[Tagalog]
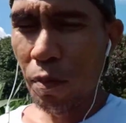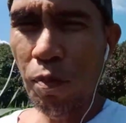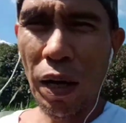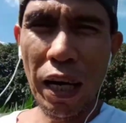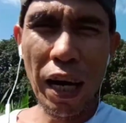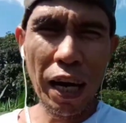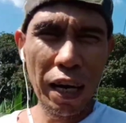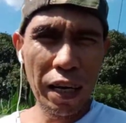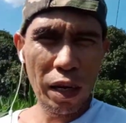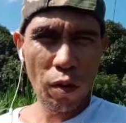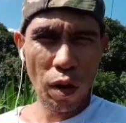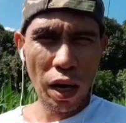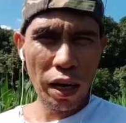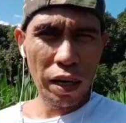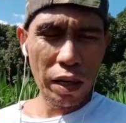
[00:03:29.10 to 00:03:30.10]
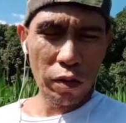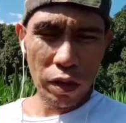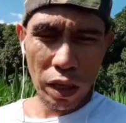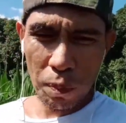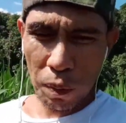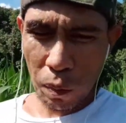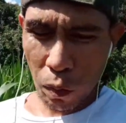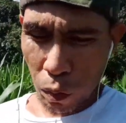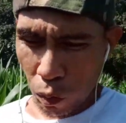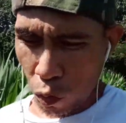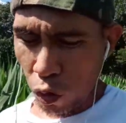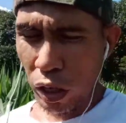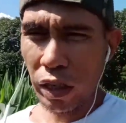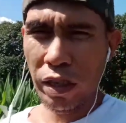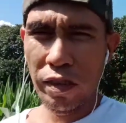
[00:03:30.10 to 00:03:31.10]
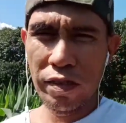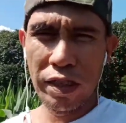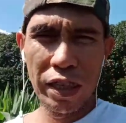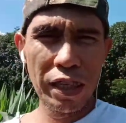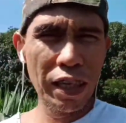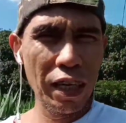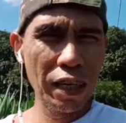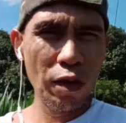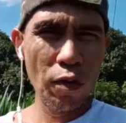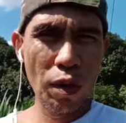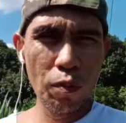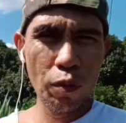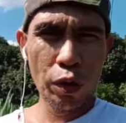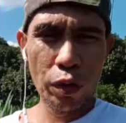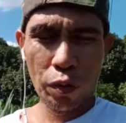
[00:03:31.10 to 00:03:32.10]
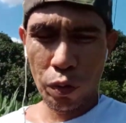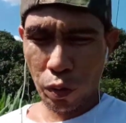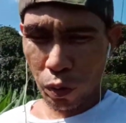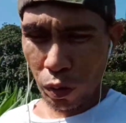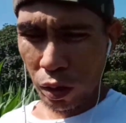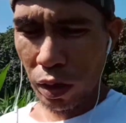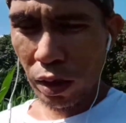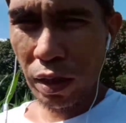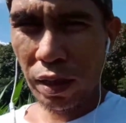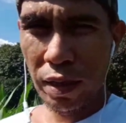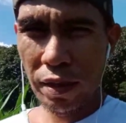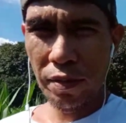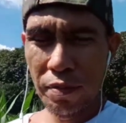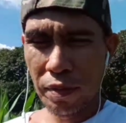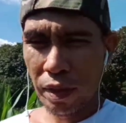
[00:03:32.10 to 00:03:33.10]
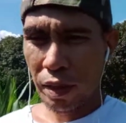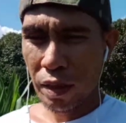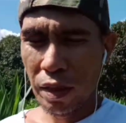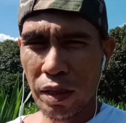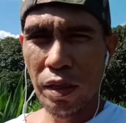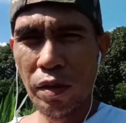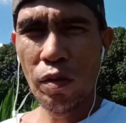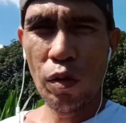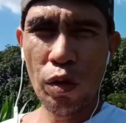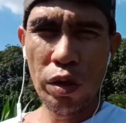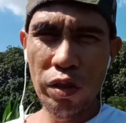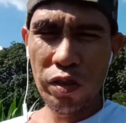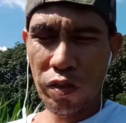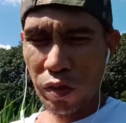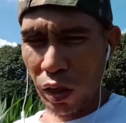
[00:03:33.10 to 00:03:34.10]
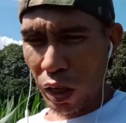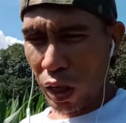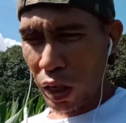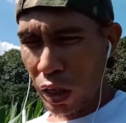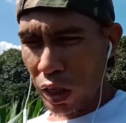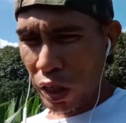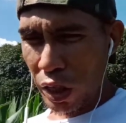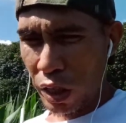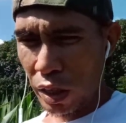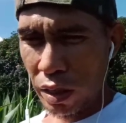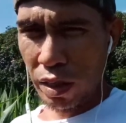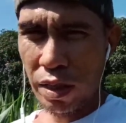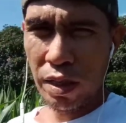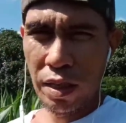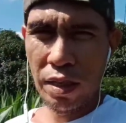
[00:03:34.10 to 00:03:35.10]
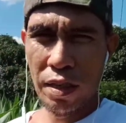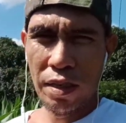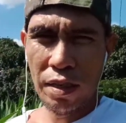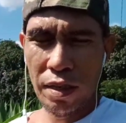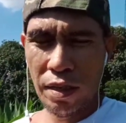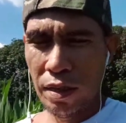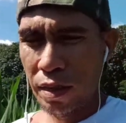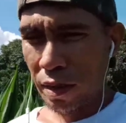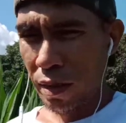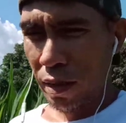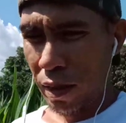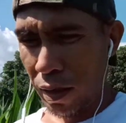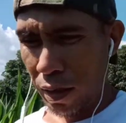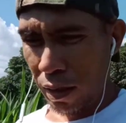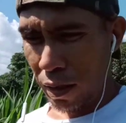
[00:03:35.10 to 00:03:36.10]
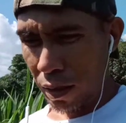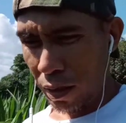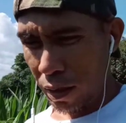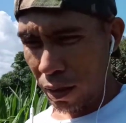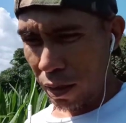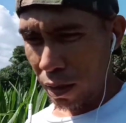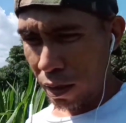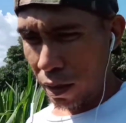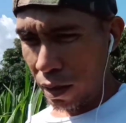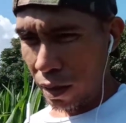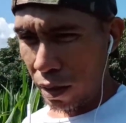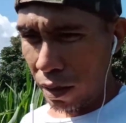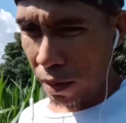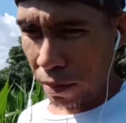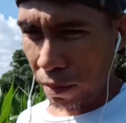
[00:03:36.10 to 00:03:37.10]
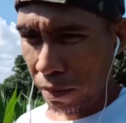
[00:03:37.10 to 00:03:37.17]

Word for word: pang-araw-araw na pamumuhay kasi ginagawa po itong uh, cornstarch, uh,